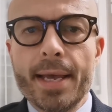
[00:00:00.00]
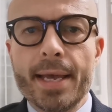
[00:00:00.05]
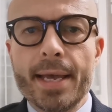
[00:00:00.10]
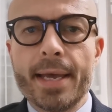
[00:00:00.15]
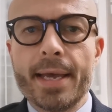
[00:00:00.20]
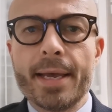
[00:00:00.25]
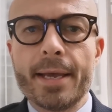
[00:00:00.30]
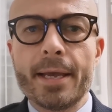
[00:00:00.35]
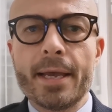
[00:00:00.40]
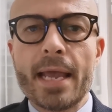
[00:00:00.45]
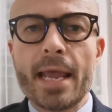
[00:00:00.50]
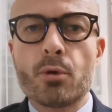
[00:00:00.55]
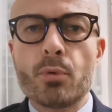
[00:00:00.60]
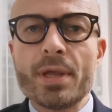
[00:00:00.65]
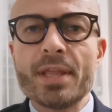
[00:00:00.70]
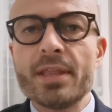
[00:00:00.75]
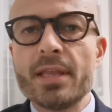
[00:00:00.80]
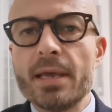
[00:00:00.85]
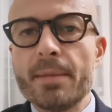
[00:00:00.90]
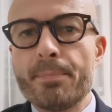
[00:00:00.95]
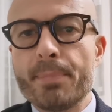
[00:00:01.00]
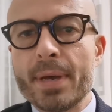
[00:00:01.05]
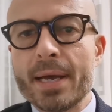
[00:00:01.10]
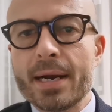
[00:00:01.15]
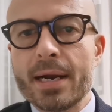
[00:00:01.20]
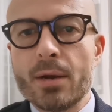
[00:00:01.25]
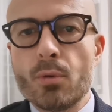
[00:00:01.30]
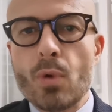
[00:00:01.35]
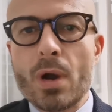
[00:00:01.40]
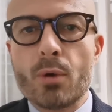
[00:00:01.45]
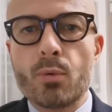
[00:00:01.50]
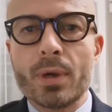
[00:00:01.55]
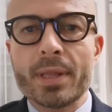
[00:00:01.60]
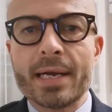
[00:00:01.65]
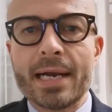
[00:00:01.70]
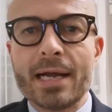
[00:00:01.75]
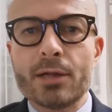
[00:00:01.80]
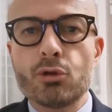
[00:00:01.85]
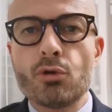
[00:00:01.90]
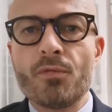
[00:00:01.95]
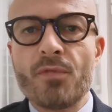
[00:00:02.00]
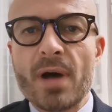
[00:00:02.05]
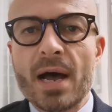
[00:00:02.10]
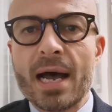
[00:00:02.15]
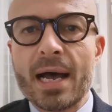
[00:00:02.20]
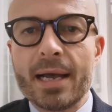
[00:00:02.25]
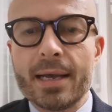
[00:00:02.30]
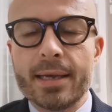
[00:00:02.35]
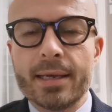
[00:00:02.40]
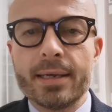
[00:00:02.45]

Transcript: eh, e quindi per Juan Quadrado va,